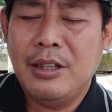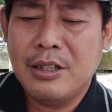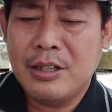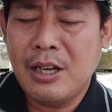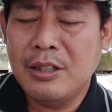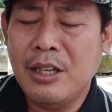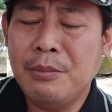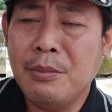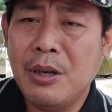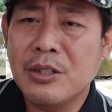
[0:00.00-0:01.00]
ikannya
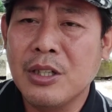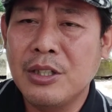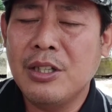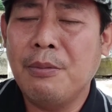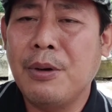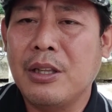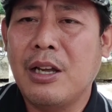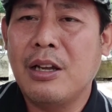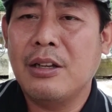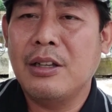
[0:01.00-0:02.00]
memang jenisnya
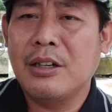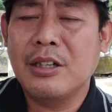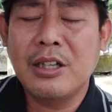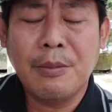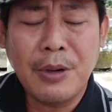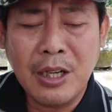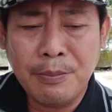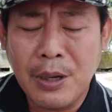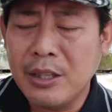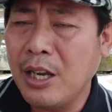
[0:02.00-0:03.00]
banyak ya dan yang
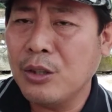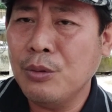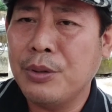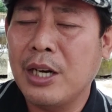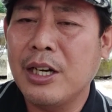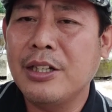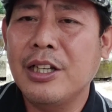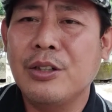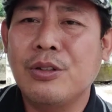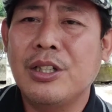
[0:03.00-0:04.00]
paling banyak itu berada
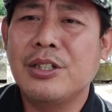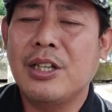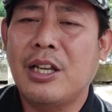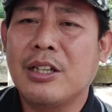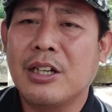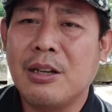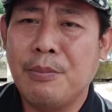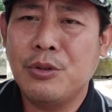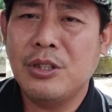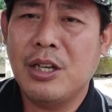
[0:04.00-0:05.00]
di Indonesia ikan
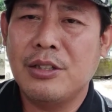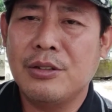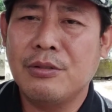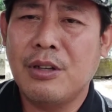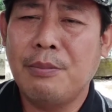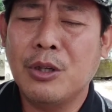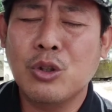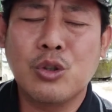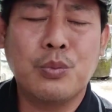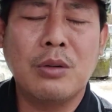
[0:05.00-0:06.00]
gabus hias itu hampir
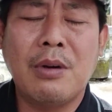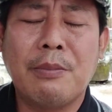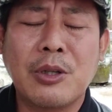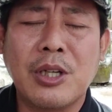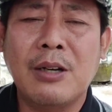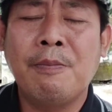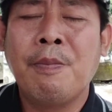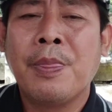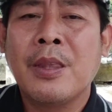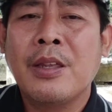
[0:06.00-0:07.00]
75%
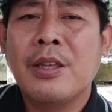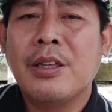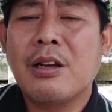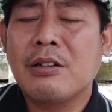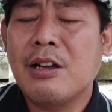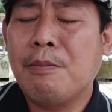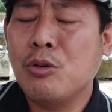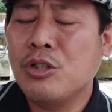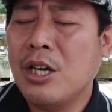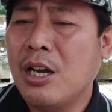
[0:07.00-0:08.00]
ikan
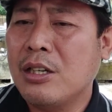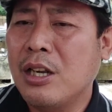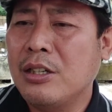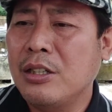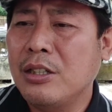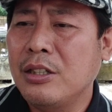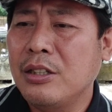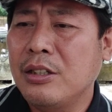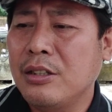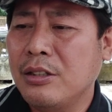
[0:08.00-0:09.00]
gabus yang ada
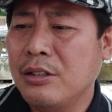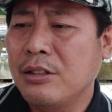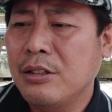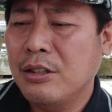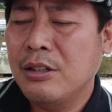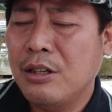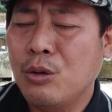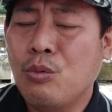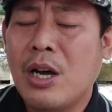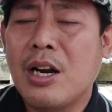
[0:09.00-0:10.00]
di
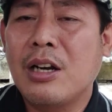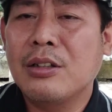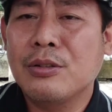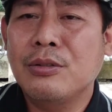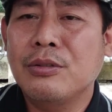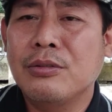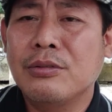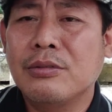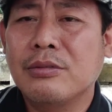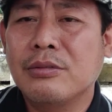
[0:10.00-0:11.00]
luaran itu
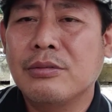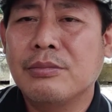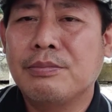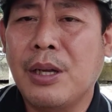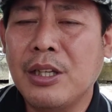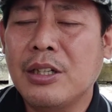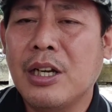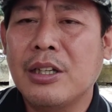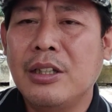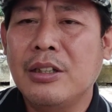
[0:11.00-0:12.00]
banyak
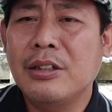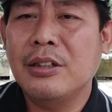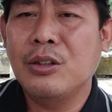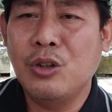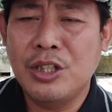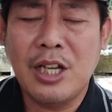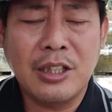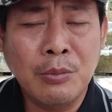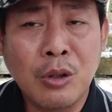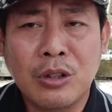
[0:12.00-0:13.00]
dari Indonesia
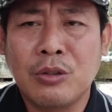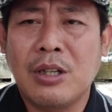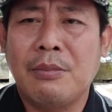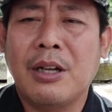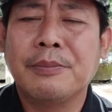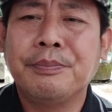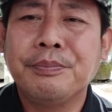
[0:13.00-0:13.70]
Timur terutama